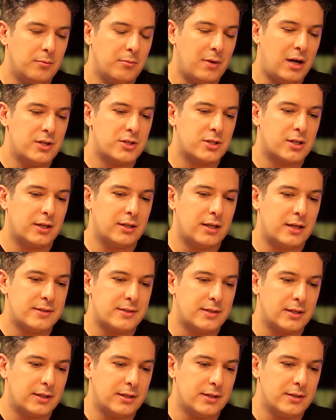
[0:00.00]
Belçika'dan olacak
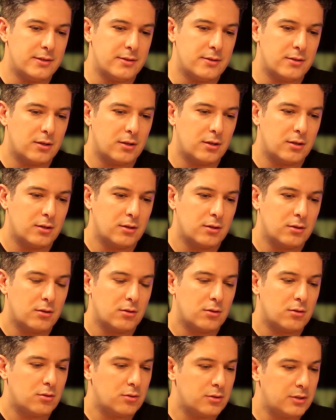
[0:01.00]
8,
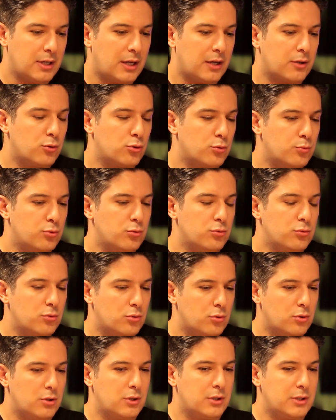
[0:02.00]
diğer grubun,
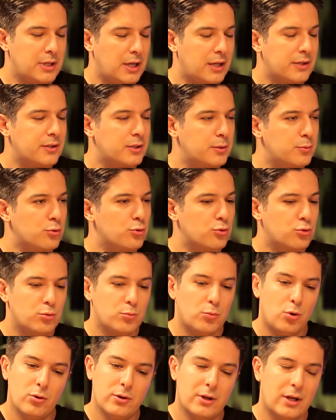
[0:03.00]
e, diğer takımı
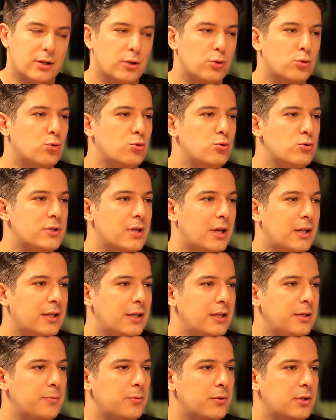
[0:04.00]
unuttum. Ondan da 9 tane
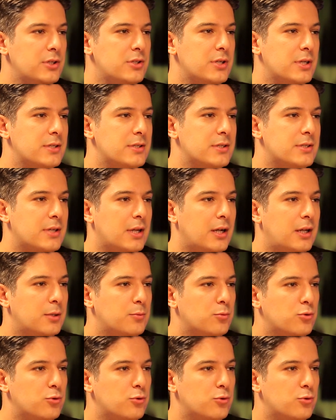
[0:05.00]
yiyip gideceksiniz herhalde